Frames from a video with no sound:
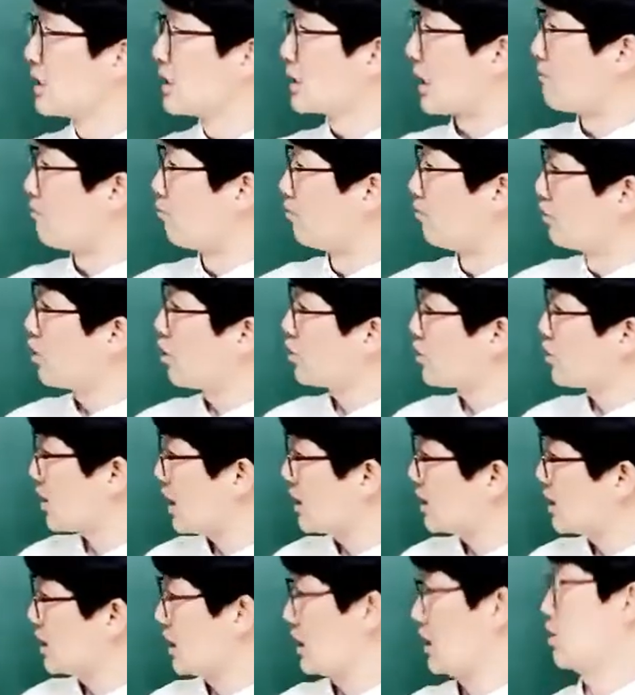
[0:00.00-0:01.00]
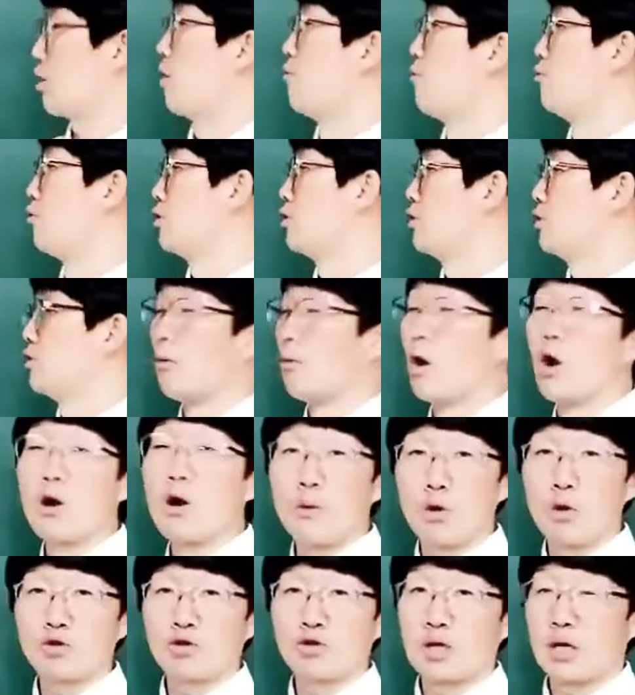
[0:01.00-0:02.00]
자, 무너져 가는 이 건물은 뭘
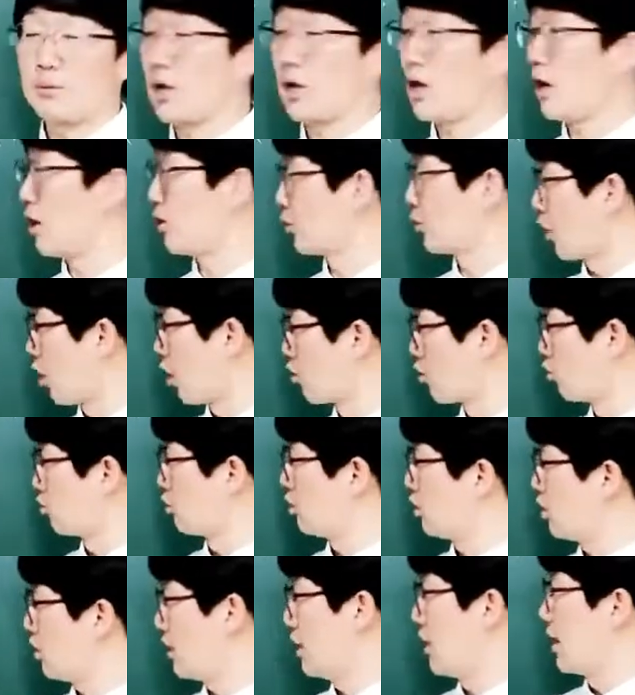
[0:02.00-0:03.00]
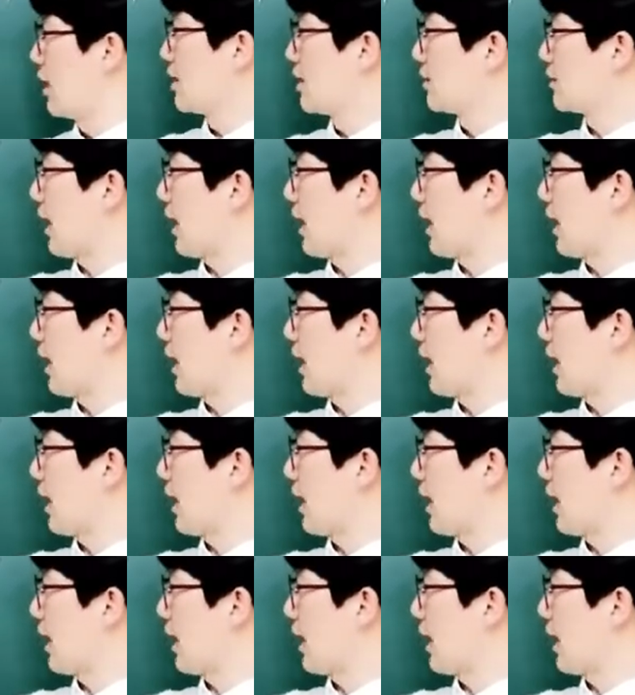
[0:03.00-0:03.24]
보여주냐면 결국은